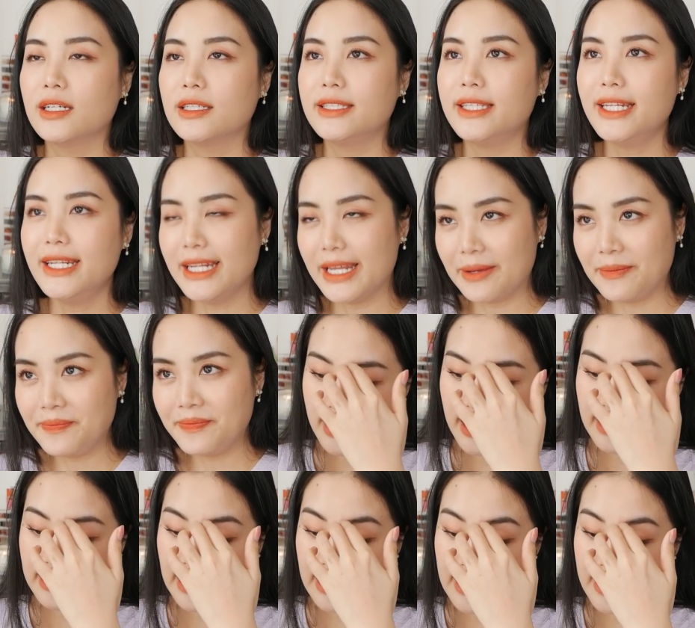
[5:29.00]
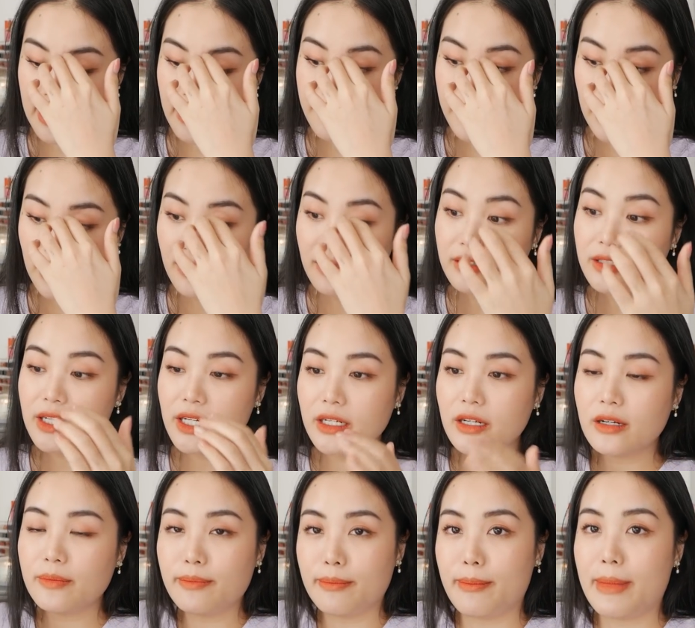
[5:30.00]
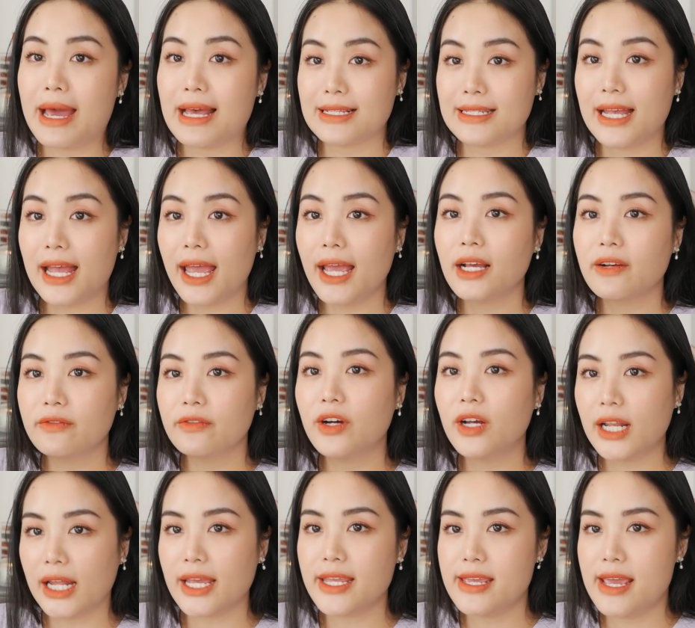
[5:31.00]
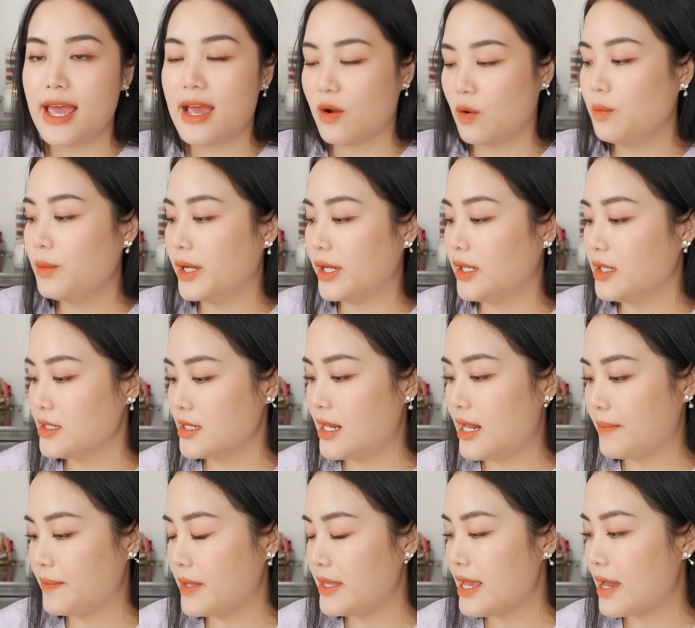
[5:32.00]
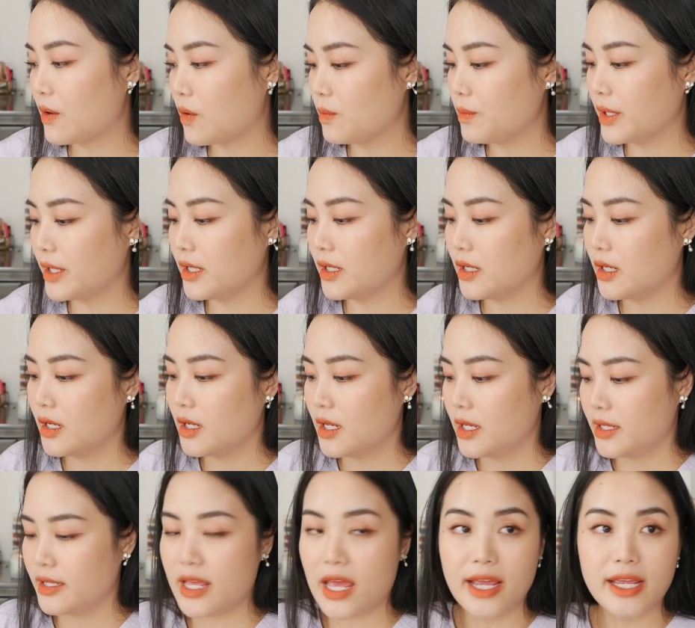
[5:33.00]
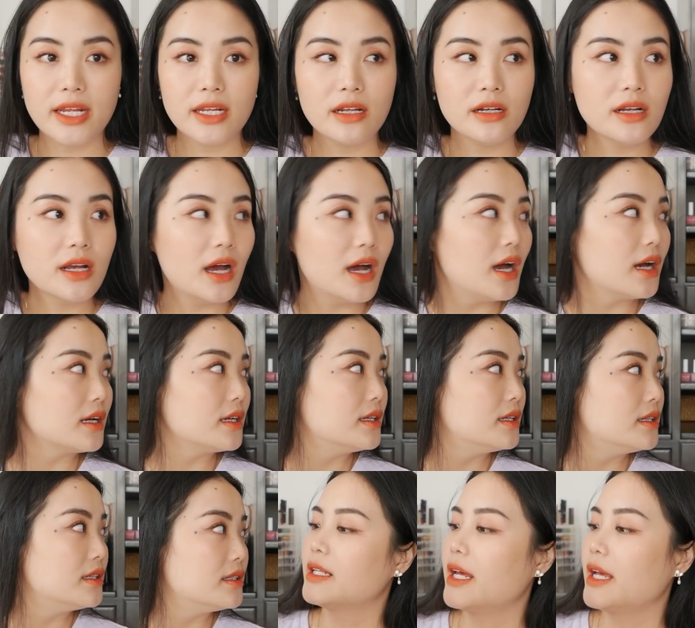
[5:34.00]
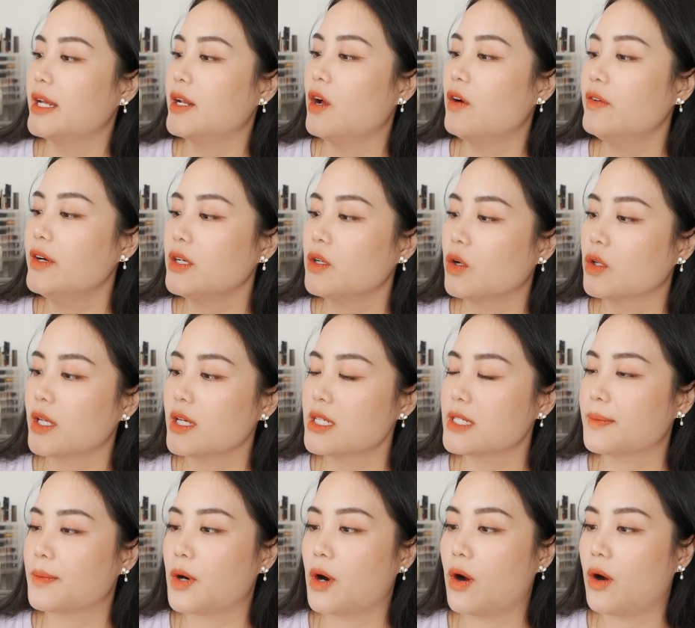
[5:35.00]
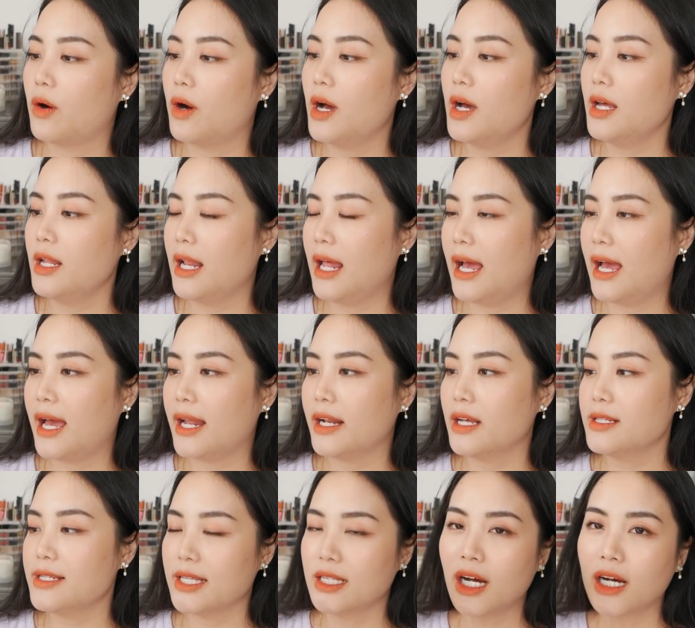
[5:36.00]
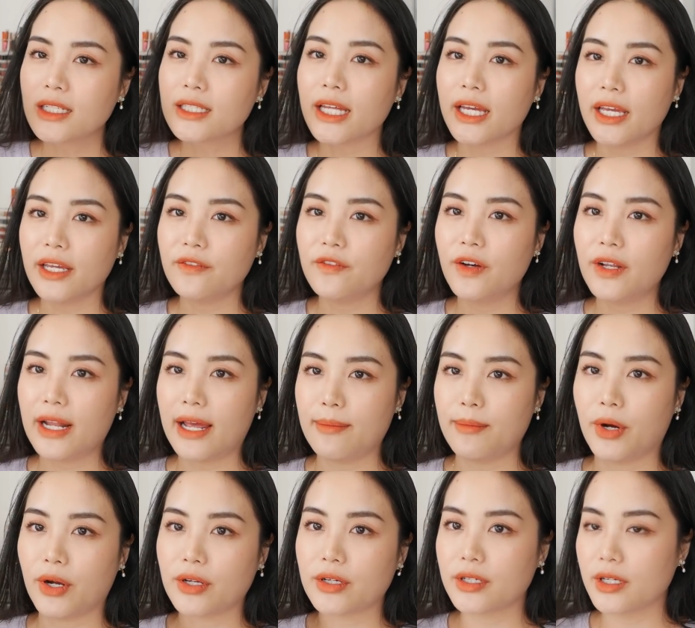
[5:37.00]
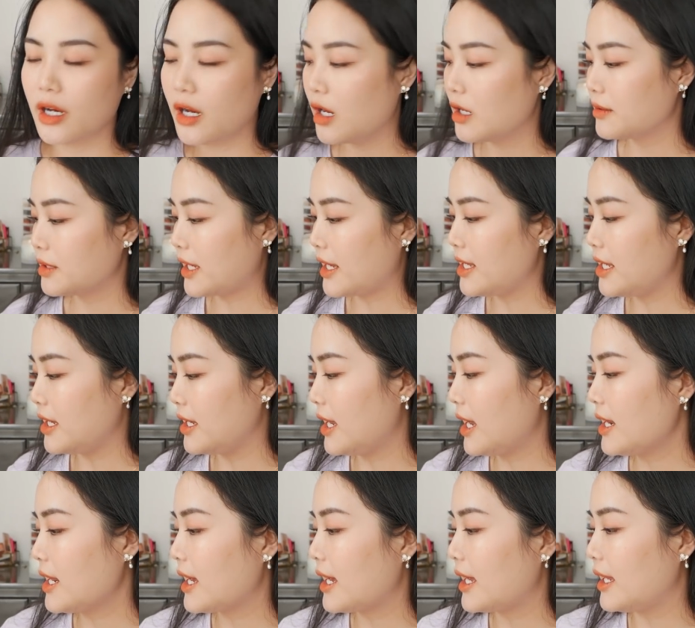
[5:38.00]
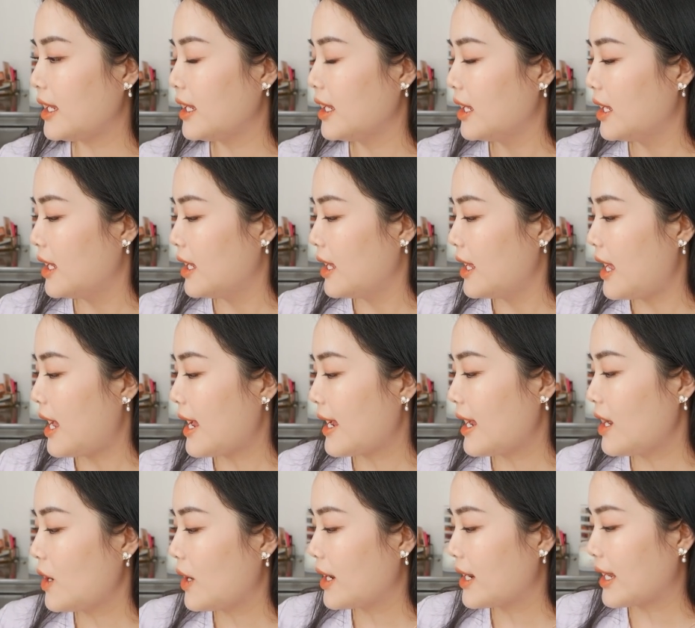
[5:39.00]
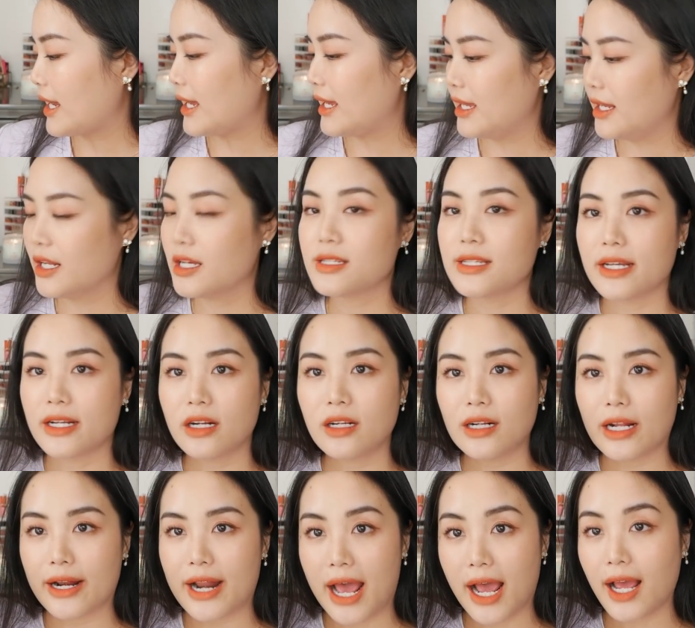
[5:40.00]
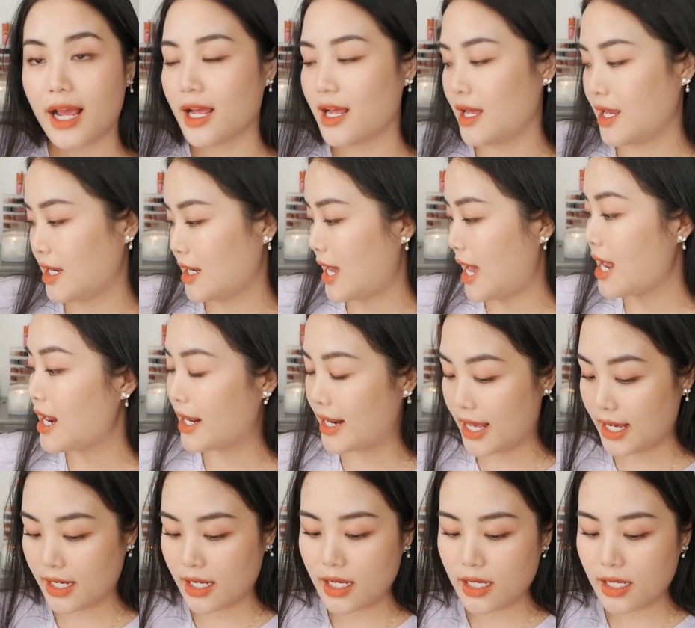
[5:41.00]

chín điểm. Tại vì cái mặt lưới nó ma sát với lại da của mình, nó sẽ làm cho da của mình dễ kích ứng hơn. Thì đối với Kotex Pro á, là nó sẽ thân thiện với lại mọi người hơn. Tại vì cái này, hai cái loại này thì nó sẽ rất là đắt, khá là đắt